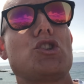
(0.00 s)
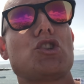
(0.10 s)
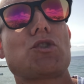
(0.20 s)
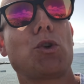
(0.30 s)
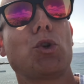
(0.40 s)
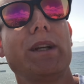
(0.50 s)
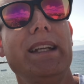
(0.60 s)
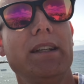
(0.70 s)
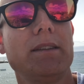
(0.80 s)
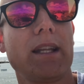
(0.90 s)
Ci sono
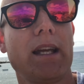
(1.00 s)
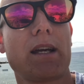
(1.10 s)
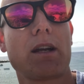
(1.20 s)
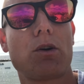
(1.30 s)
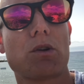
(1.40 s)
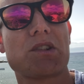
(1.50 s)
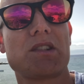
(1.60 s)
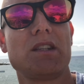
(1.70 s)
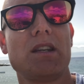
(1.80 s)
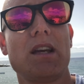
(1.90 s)
intere
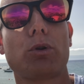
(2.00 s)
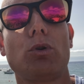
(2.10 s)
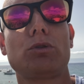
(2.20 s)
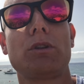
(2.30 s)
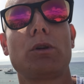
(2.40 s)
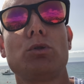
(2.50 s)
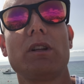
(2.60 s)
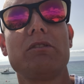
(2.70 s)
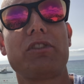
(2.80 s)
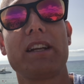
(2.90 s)
corsie prodotti
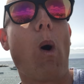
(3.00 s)
gluten free.